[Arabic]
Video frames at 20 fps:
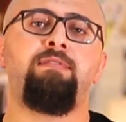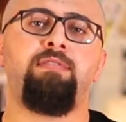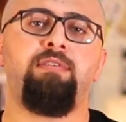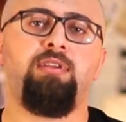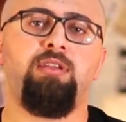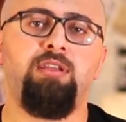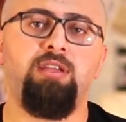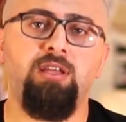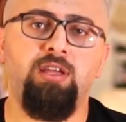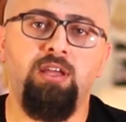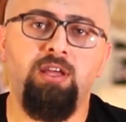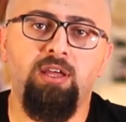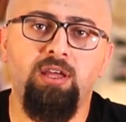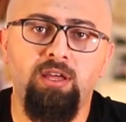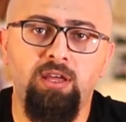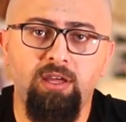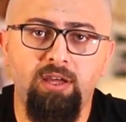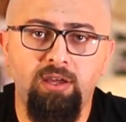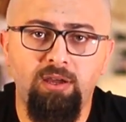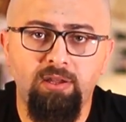في
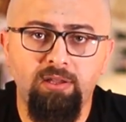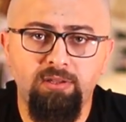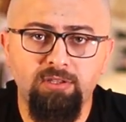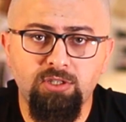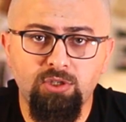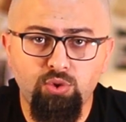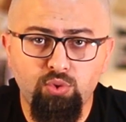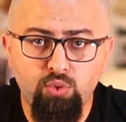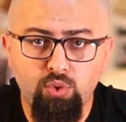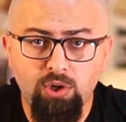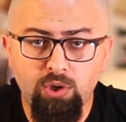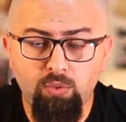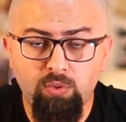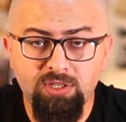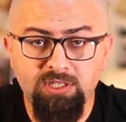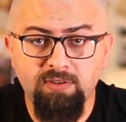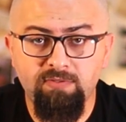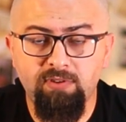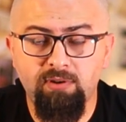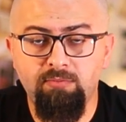آه، صندوق
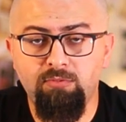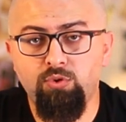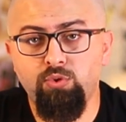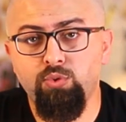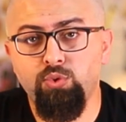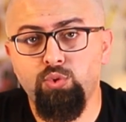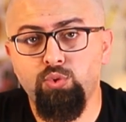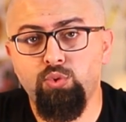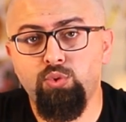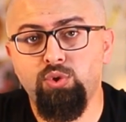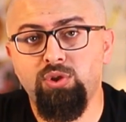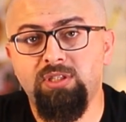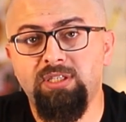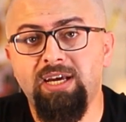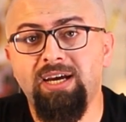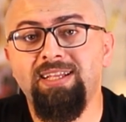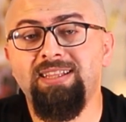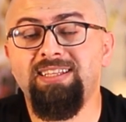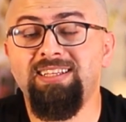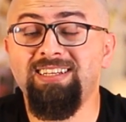الوصف الموجود
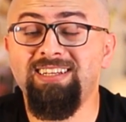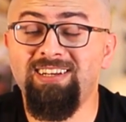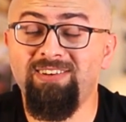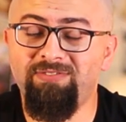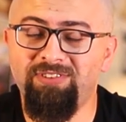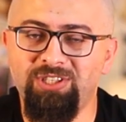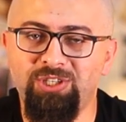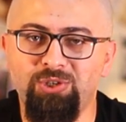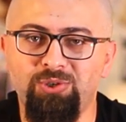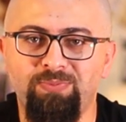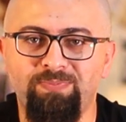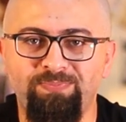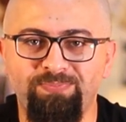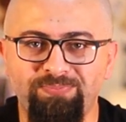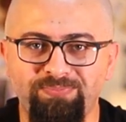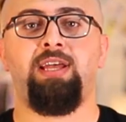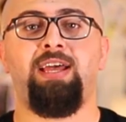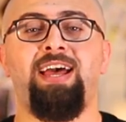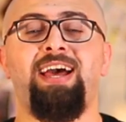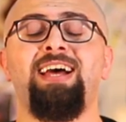تحت الفيديو
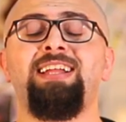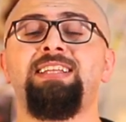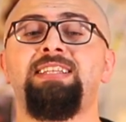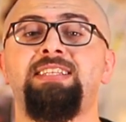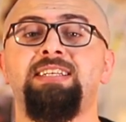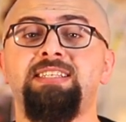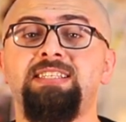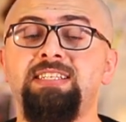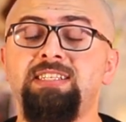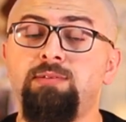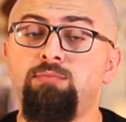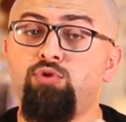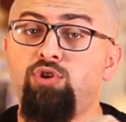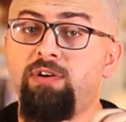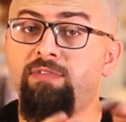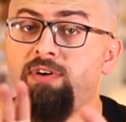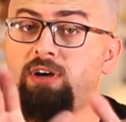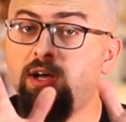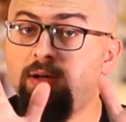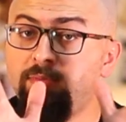أخذت يا سيدي
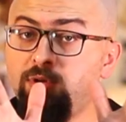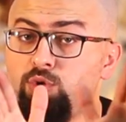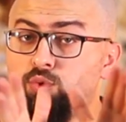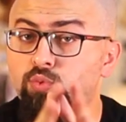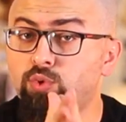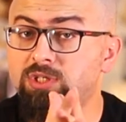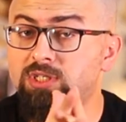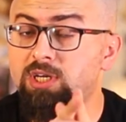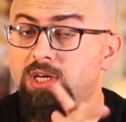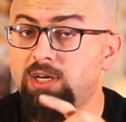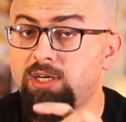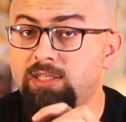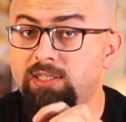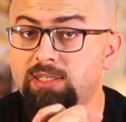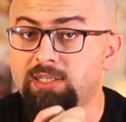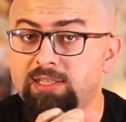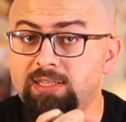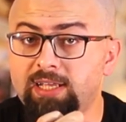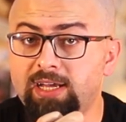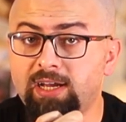موافقة من وزارة
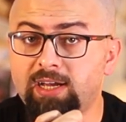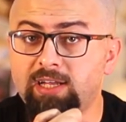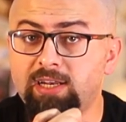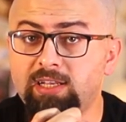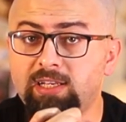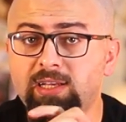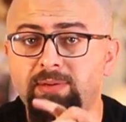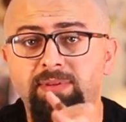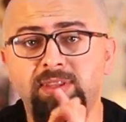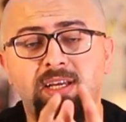الداخلية